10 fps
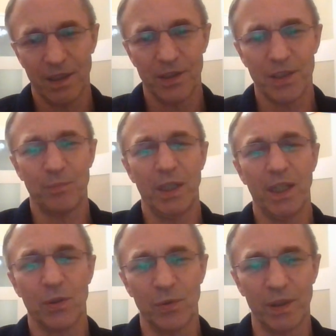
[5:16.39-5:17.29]
że
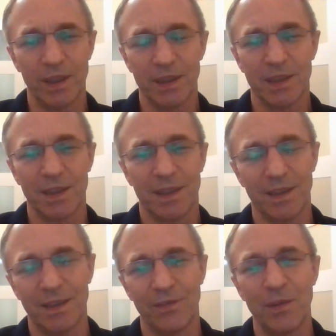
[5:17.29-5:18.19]
piekło jest
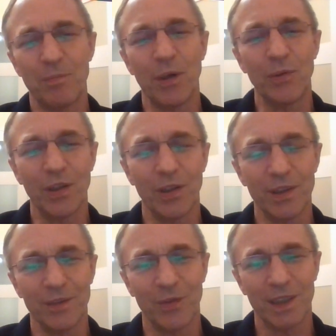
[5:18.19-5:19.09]

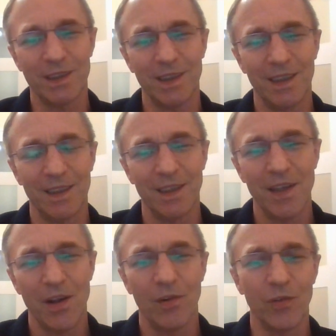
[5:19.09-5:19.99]
wypełnione właśnie
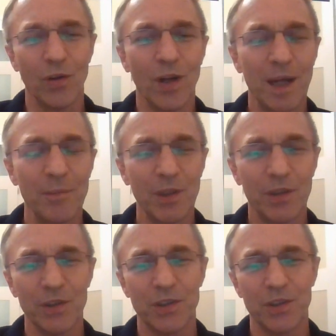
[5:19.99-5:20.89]
wrogami
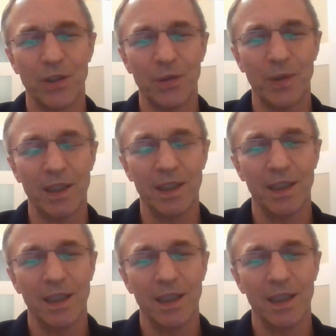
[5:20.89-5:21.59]
Kościoła,